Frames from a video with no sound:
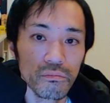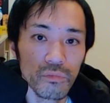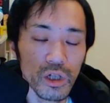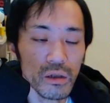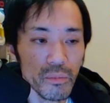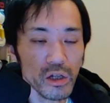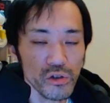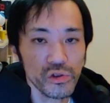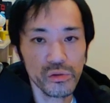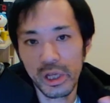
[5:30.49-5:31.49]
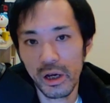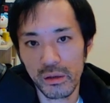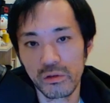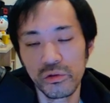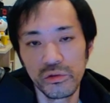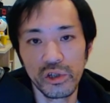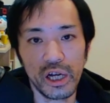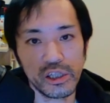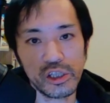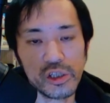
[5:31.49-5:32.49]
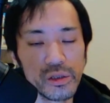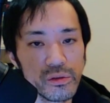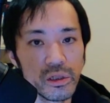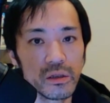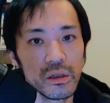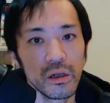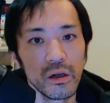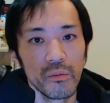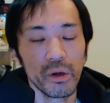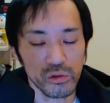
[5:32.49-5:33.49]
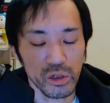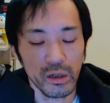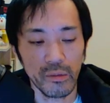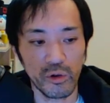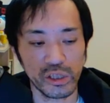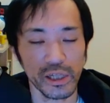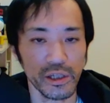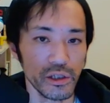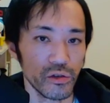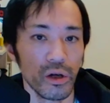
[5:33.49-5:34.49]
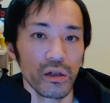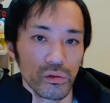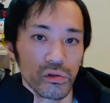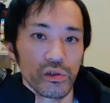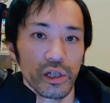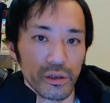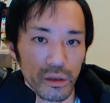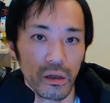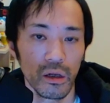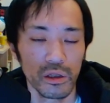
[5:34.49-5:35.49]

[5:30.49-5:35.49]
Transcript: だからまあ YouTube で ToDo で発信してるんだったら、まあ、それがもう再生リストがあるとするじゃないですか。